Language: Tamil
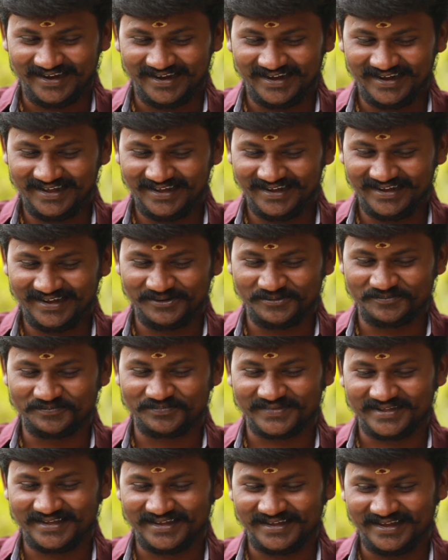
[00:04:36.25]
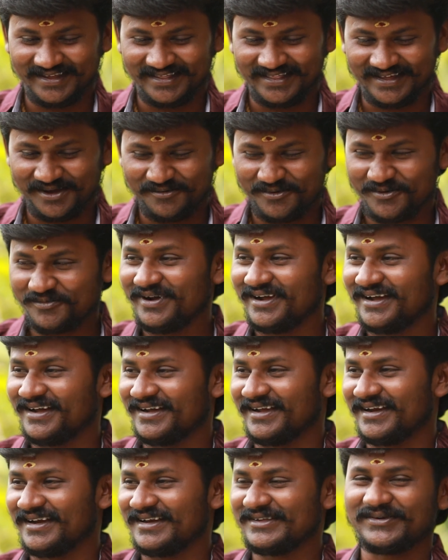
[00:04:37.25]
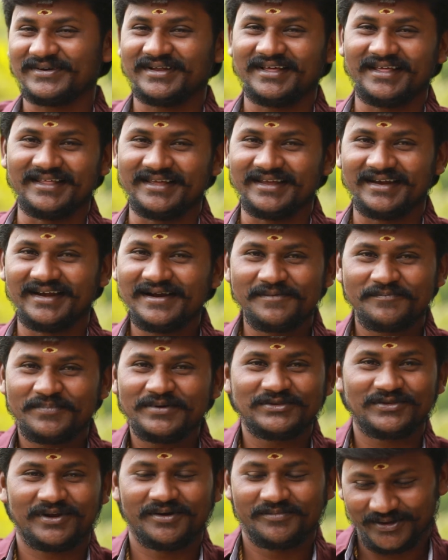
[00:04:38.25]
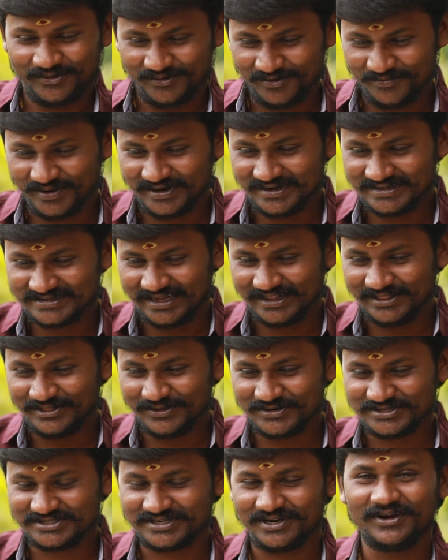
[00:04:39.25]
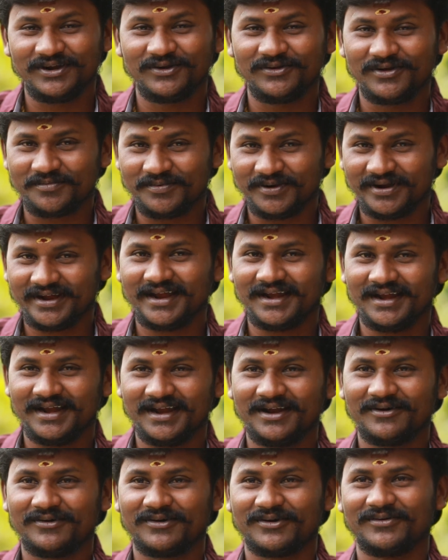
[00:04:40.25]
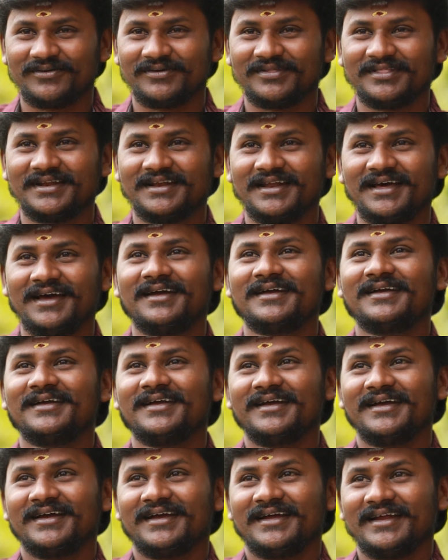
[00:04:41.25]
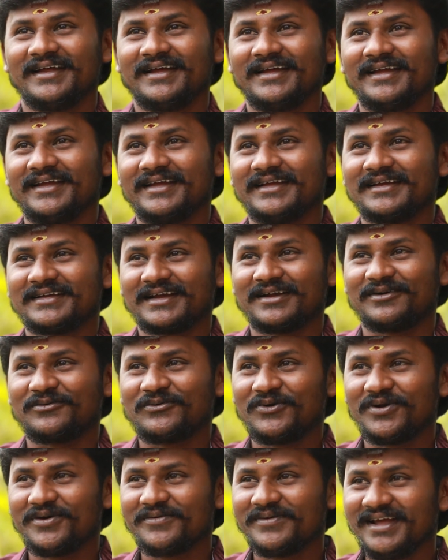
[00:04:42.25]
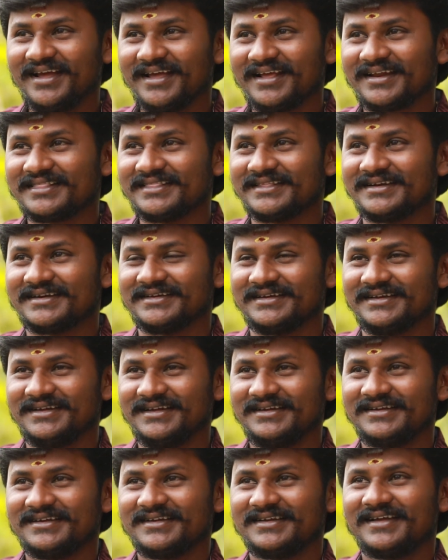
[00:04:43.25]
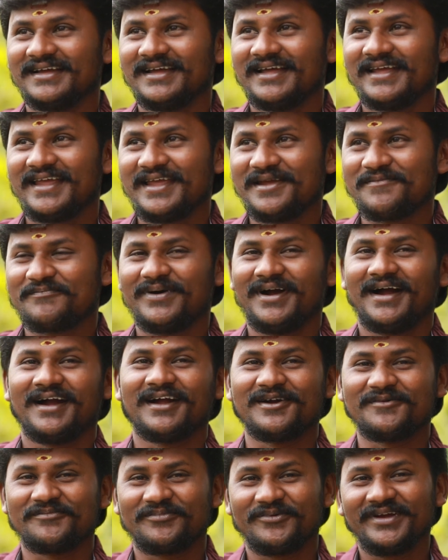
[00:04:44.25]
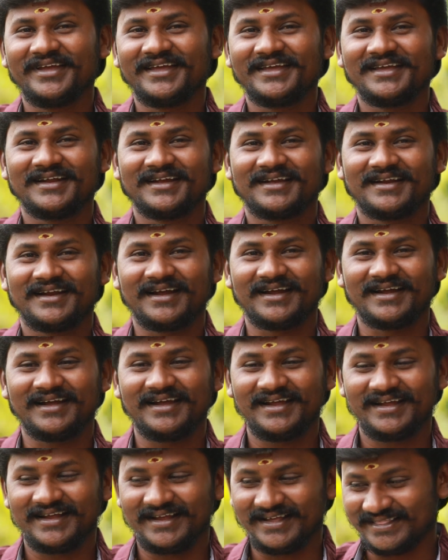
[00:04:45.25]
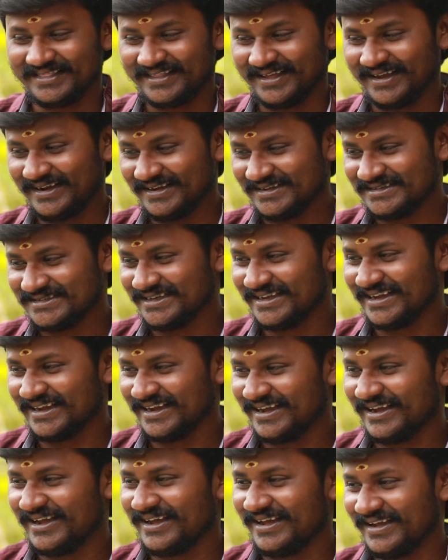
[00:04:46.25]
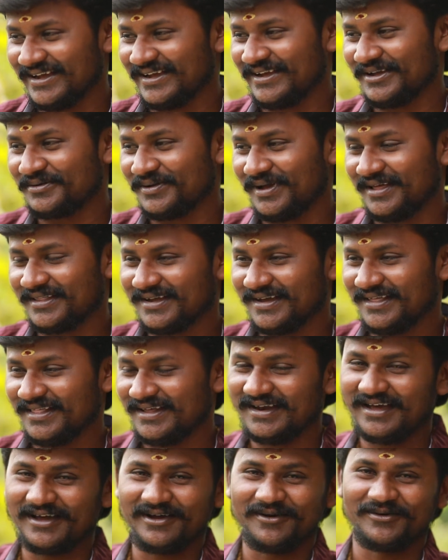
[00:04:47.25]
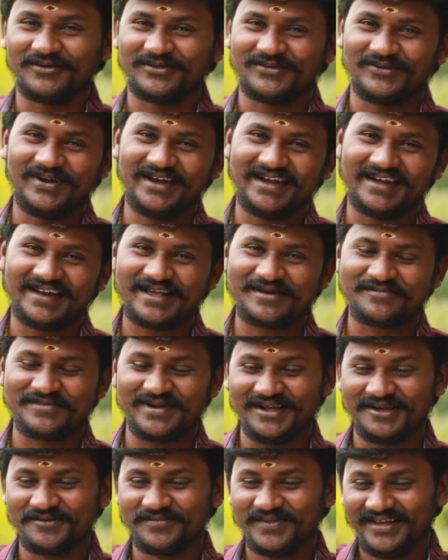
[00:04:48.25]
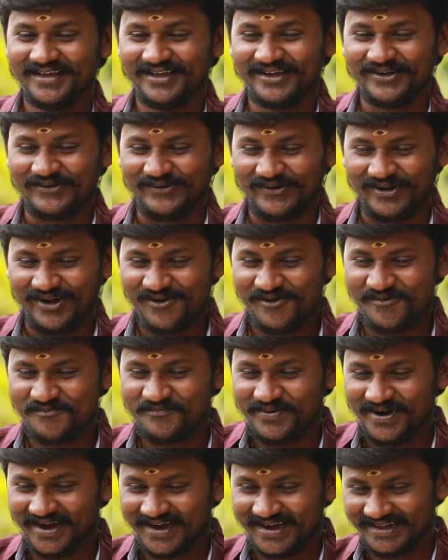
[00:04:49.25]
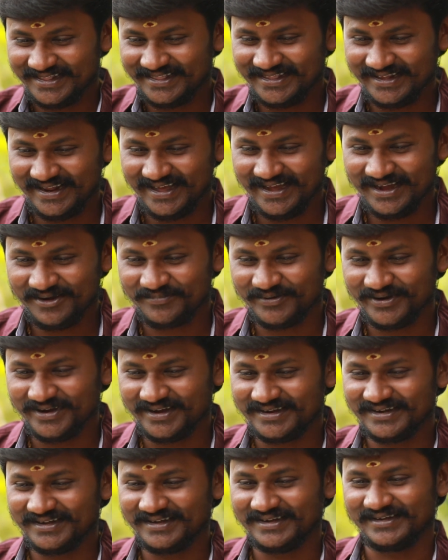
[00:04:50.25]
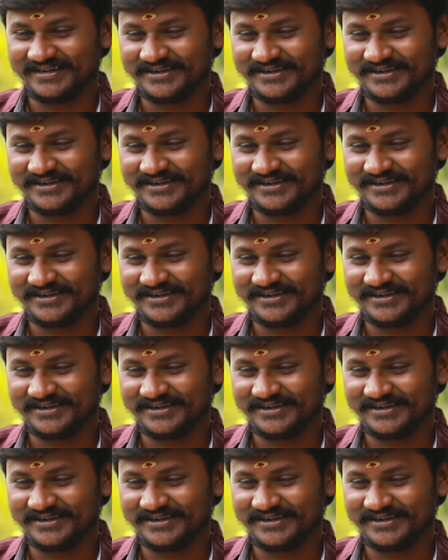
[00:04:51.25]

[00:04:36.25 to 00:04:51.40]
என்ன இதுக்கப்புறமா என்ன சொல்கிறது இழப்புன்னு சொல்ல முடியாது ஒரு பக்கம் சந்தோஷம் இன்னொரு பக்கம் என்னென்ன ஒரு இதுன்னா எங்கள் கூடவே இருந்துட்டு இப்போ அங்கே போய் இருக்கிறாங்க என் தங்கச்சி இங்கே அதுக்காக தான் நான் சொல்லிகிட்டே இருப்பேன் ஓரளவு பக்கத்தில் போயிட்டு